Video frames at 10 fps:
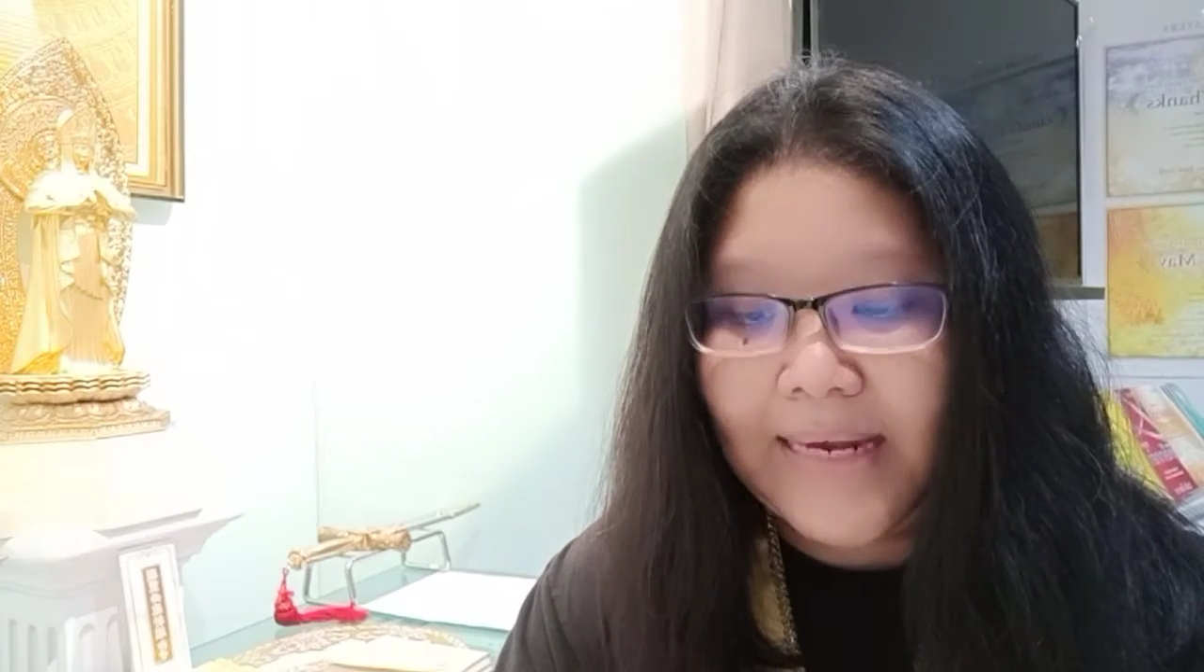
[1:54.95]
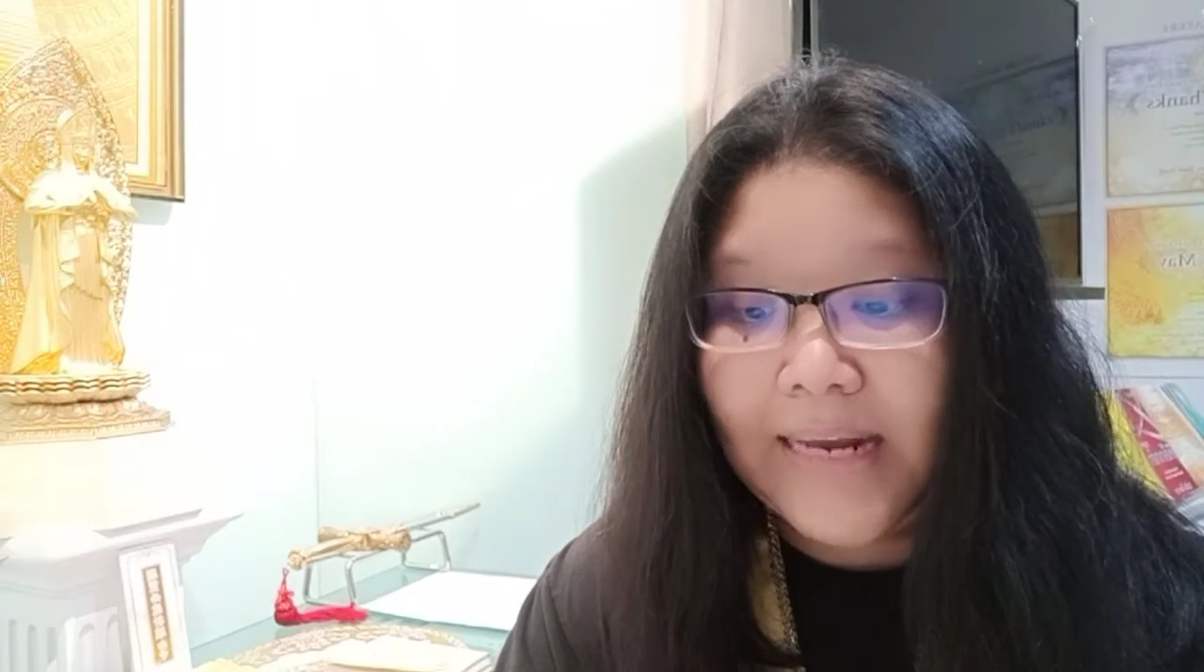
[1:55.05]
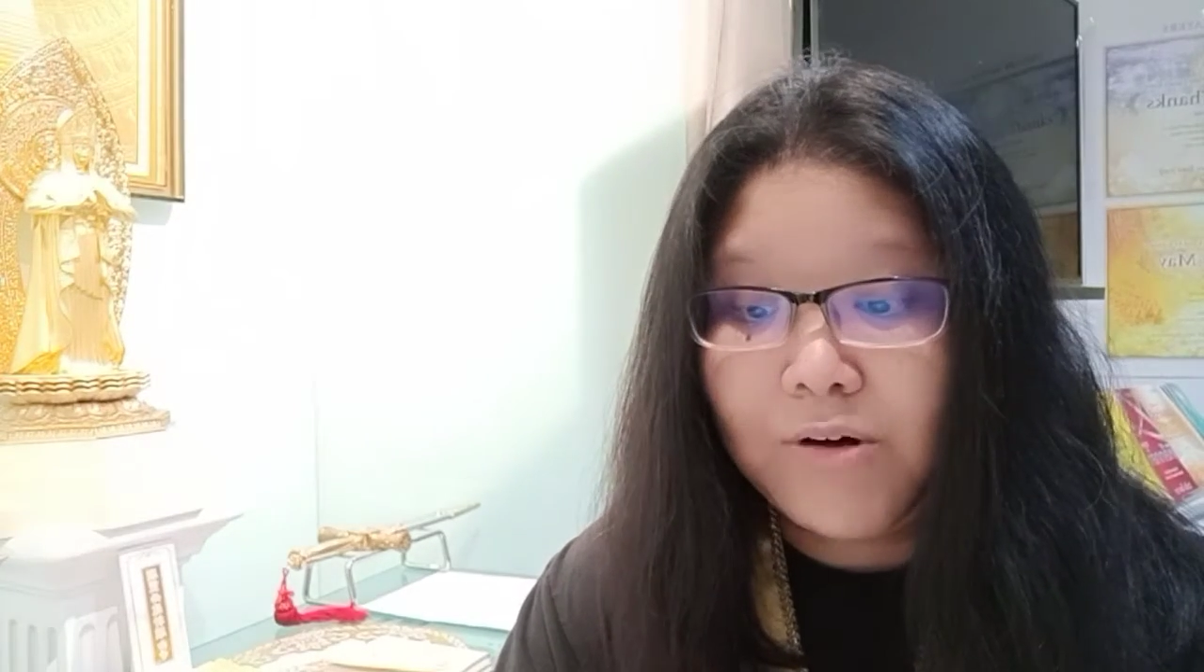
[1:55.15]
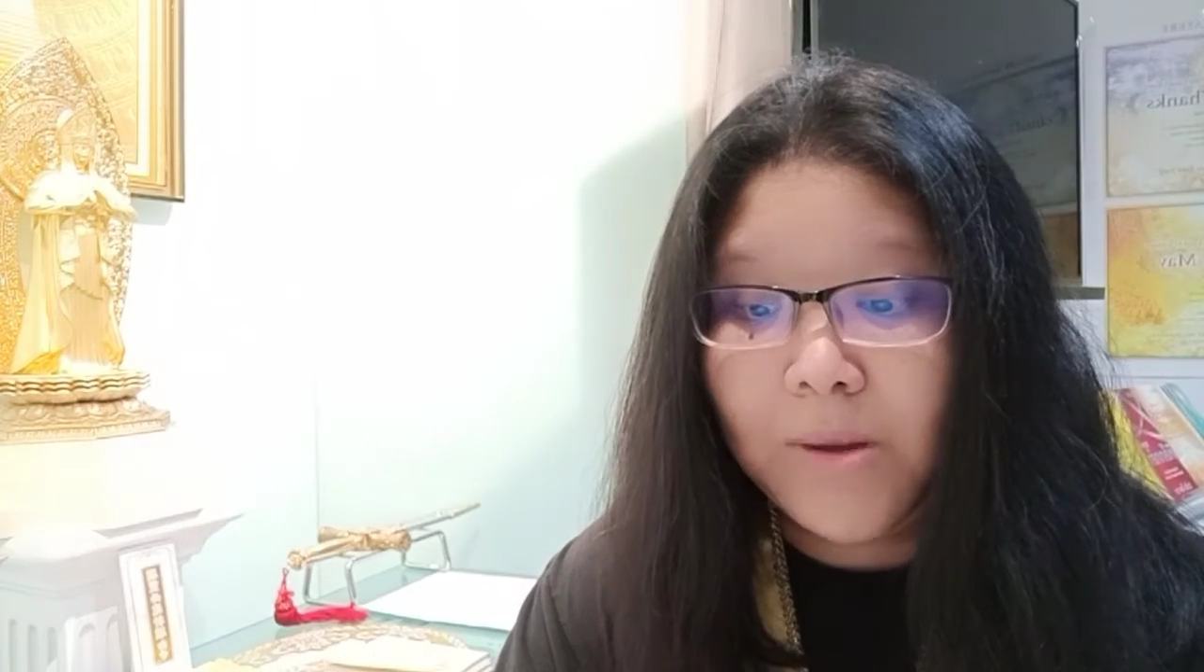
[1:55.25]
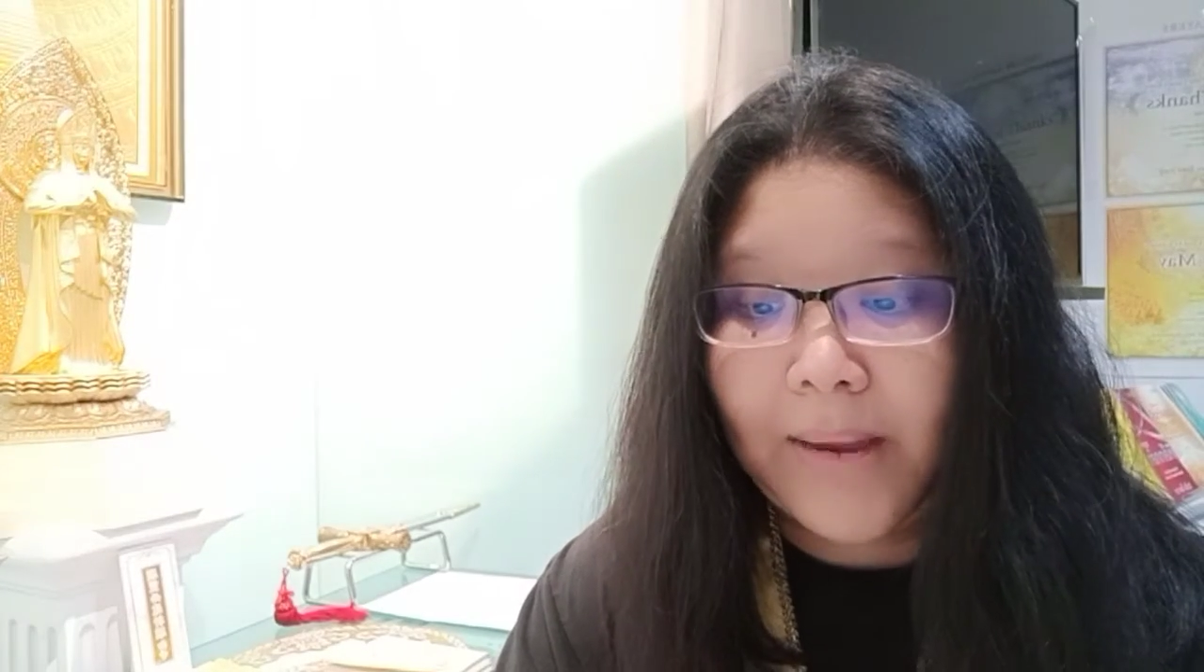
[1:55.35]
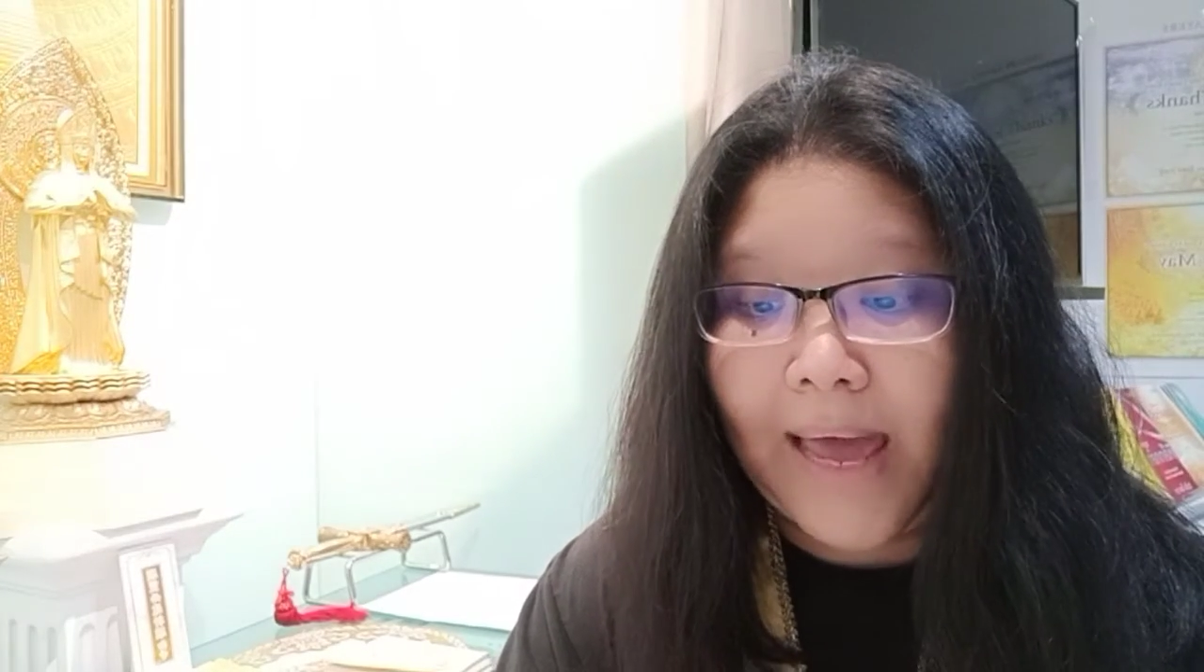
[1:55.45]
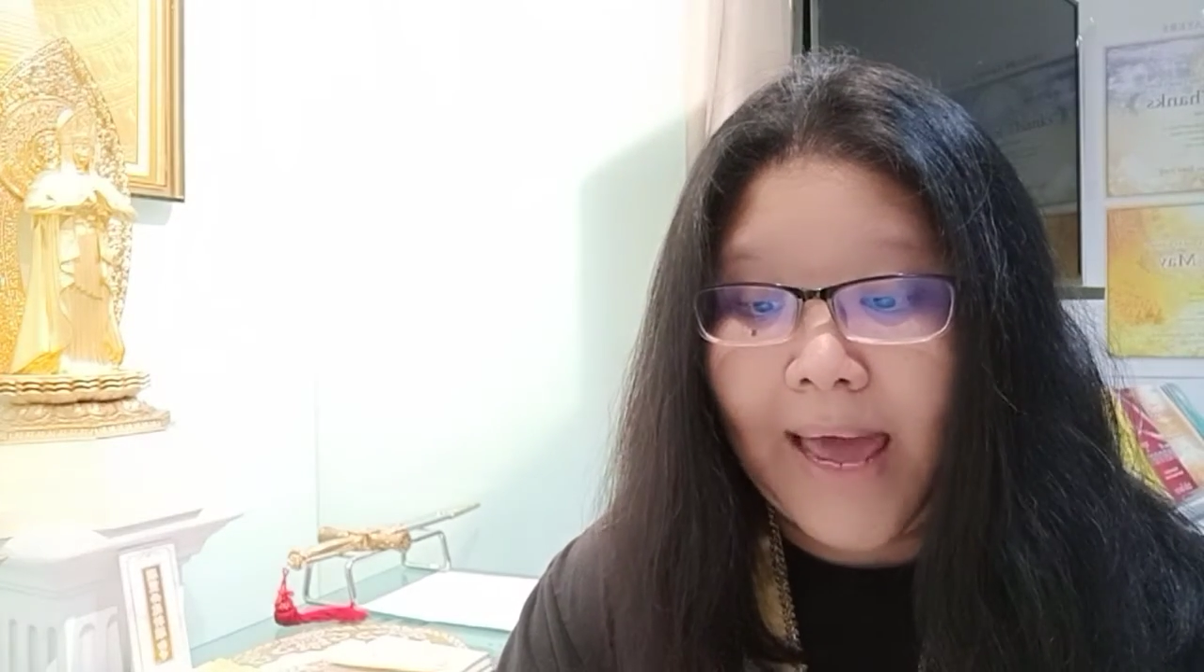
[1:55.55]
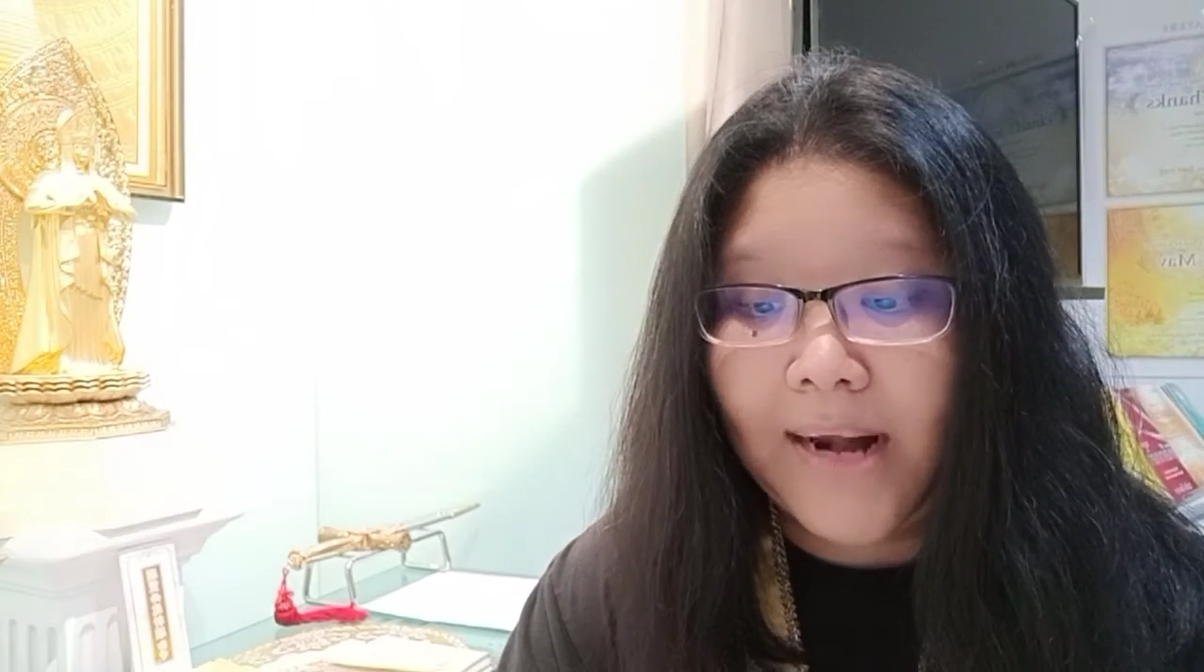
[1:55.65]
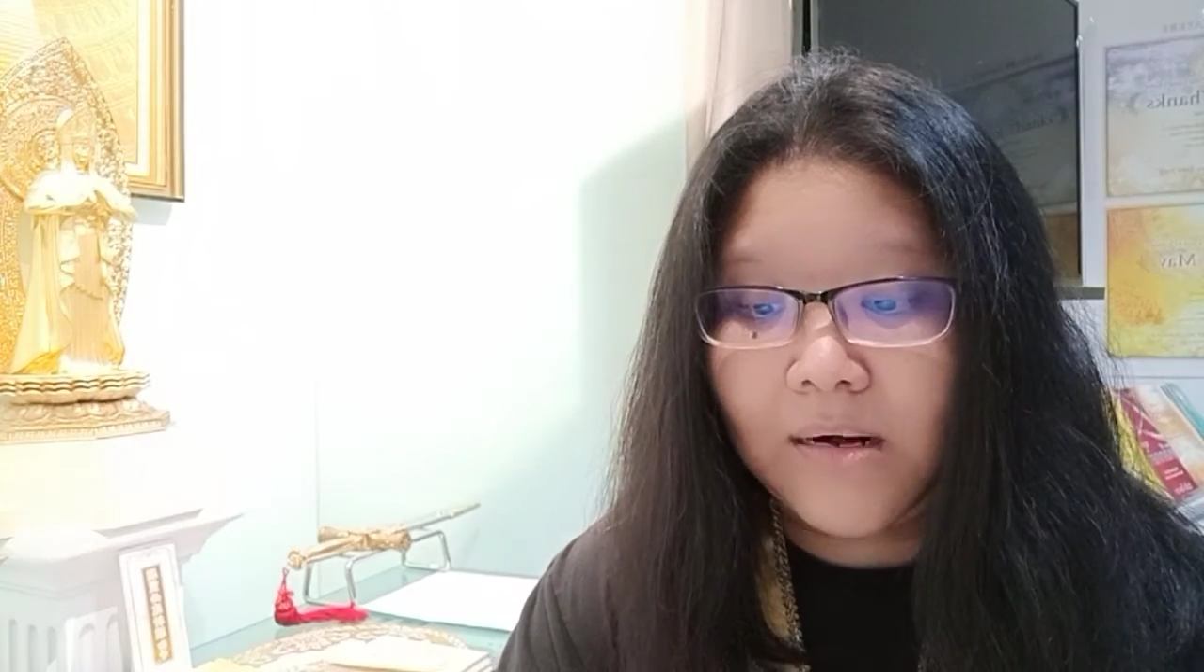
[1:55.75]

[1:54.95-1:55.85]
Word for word: เท่ากับการ